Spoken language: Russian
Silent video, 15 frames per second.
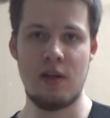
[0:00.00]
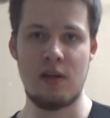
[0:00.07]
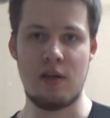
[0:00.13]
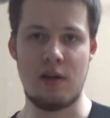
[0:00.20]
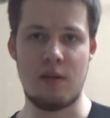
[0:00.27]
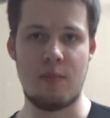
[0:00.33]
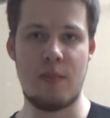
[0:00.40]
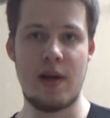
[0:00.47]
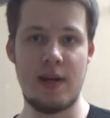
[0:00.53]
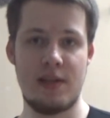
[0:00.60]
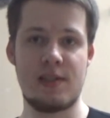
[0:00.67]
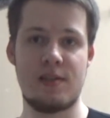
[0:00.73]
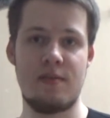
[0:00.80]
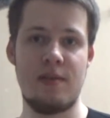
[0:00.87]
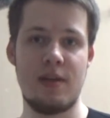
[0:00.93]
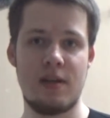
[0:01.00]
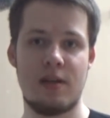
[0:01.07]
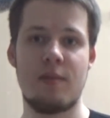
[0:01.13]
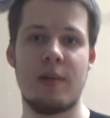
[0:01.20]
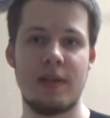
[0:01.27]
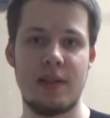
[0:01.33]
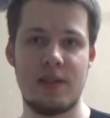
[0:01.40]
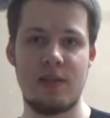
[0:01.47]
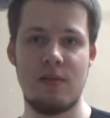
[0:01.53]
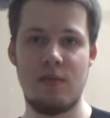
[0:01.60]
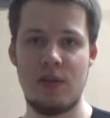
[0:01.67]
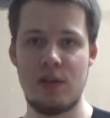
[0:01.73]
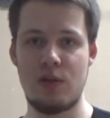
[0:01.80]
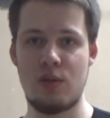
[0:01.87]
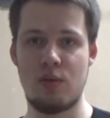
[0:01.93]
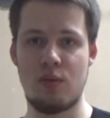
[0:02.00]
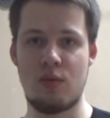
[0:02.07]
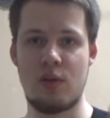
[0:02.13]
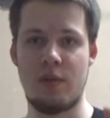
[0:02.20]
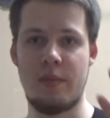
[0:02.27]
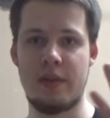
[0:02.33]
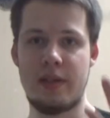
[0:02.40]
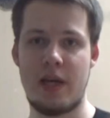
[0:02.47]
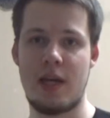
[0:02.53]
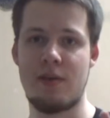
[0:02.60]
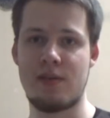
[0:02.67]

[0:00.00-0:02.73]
Э, палец вверх под этим видео, комментарии,